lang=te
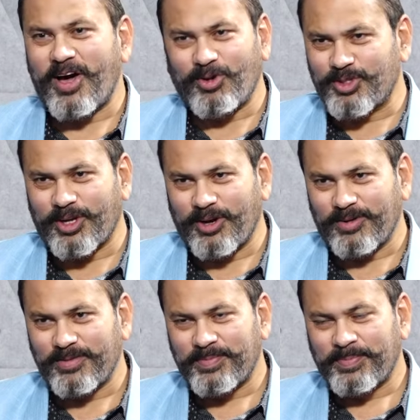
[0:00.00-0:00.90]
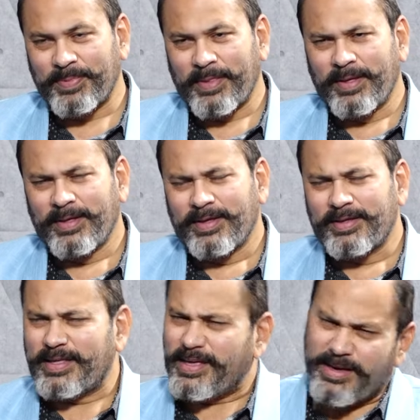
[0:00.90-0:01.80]
ఆలోచనలో
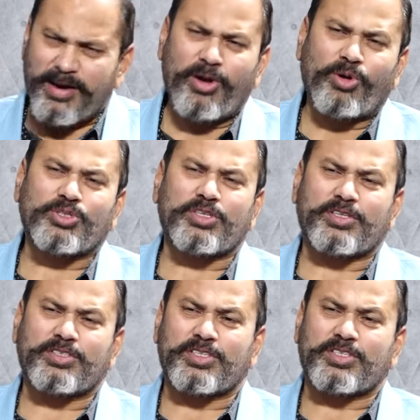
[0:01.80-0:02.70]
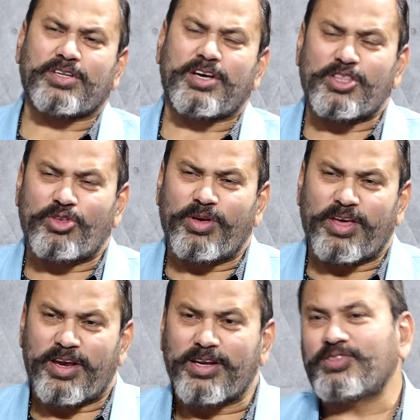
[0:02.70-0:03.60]
ఏ ఆలోచన చేసినా అందులో
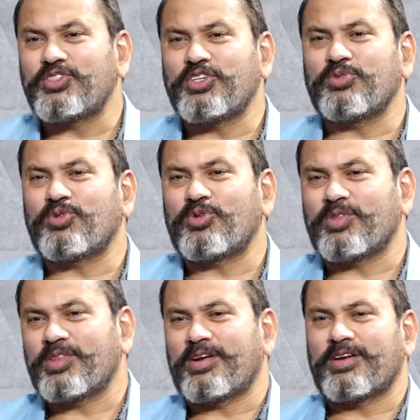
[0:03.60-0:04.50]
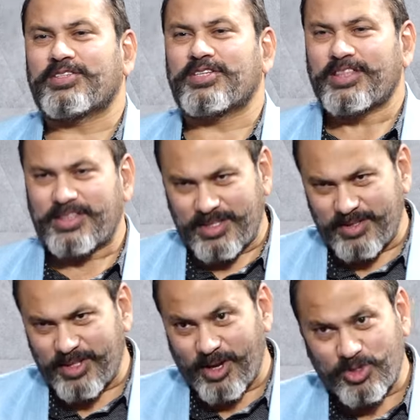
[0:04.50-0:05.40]
ఎనర్జీ ఉంటుందన్న
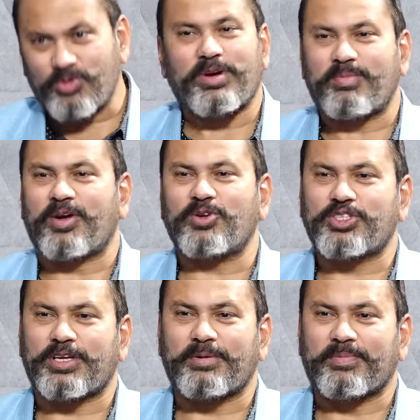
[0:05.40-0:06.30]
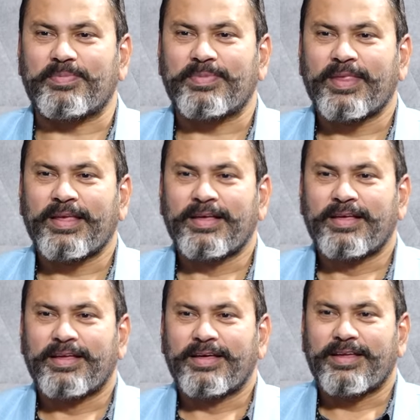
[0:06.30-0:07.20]
సత్యం తెలుసుకున్న మరుక్షణం
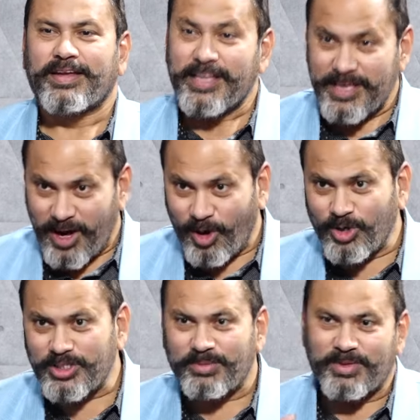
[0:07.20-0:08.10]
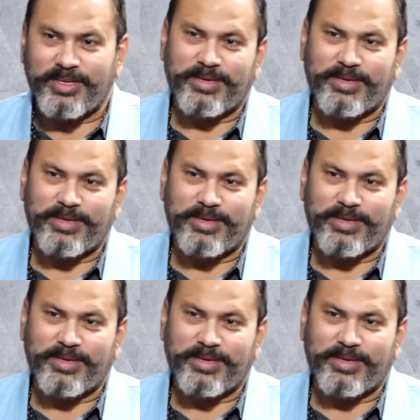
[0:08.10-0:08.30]
నీ ఆలోచన మీద